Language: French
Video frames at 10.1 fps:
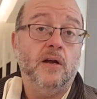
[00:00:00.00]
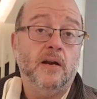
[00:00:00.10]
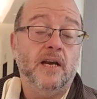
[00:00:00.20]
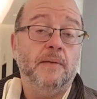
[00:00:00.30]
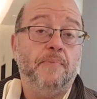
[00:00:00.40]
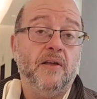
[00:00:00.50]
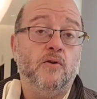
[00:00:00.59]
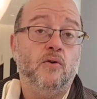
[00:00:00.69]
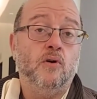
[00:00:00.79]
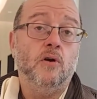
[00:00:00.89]
les
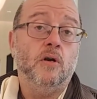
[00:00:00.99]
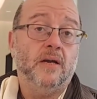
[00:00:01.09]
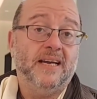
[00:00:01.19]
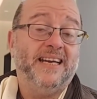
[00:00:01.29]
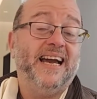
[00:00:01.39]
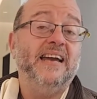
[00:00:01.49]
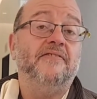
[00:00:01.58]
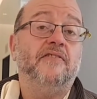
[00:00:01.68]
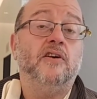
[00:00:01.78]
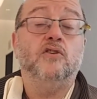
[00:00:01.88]
panneaux et
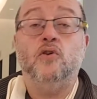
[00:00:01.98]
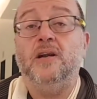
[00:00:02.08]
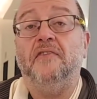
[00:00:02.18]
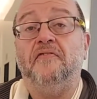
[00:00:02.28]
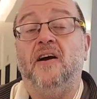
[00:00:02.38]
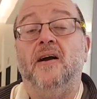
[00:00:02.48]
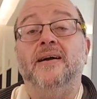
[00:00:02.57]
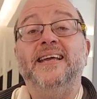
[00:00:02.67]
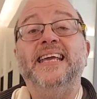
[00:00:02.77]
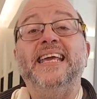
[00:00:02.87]
grève de la faim
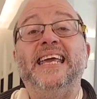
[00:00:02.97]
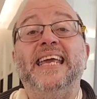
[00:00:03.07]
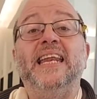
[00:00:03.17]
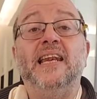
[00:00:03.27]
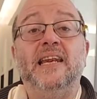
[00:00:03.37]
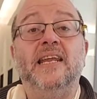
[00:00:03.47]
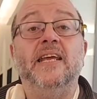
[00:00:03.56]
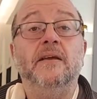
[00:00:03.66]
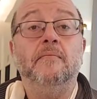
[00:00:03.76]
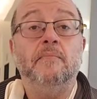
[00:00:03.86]

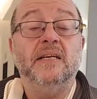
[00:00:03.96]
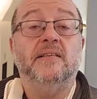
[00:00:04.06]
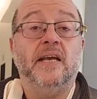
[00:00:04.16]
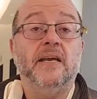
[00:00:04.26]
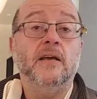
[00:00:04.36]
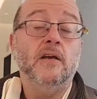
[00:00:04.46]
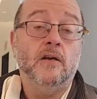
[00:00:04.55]
illimitée